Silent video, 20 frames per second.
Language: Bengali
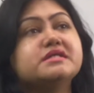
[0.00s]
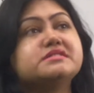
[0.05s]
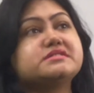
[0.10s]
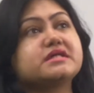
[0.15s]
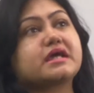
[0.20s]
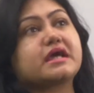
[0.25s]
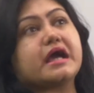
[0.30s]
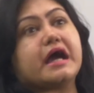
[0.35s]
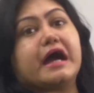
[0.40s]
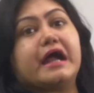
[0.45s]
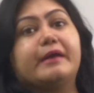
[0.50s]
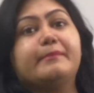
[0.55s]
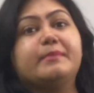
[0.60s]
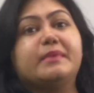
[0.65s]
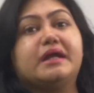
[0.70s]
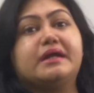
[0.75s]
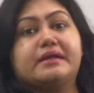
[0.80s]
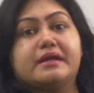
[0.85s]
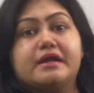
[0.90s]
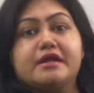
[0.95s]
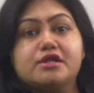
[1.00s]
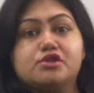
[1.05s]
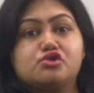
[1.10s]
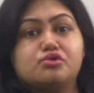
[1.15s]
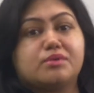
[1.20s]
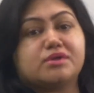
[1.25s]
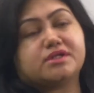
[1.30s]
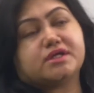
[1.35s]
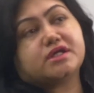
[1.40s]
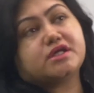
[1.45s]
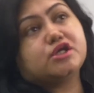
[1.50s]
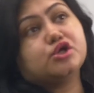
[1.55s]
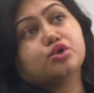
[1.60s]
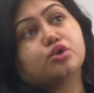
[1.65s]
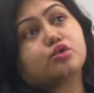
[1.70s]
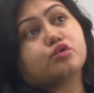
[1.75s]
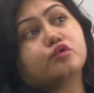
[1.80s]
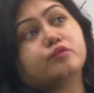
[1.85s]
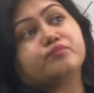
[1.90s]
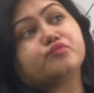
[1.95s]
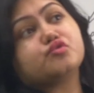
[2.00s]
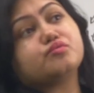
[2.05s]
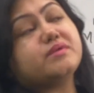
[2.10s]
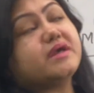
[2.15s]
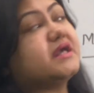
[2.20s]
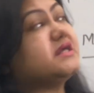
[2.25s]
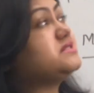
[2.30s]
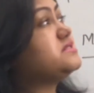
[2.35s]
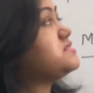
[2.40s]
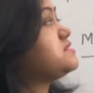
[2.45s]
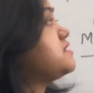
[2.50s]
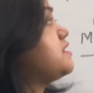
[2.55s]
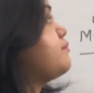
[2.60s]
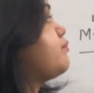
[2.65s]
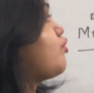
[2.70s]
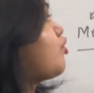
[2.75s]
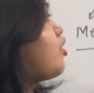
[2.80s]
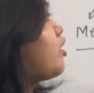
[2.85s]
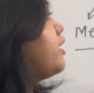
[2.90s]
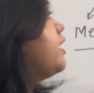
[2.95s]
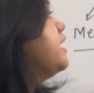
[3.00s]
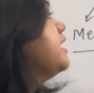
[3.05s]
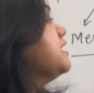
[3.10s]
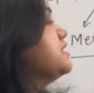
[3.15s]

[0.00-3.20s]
যে কার মেন্টালিটি তোমাদের কীরকম তুমি এইচএসের পর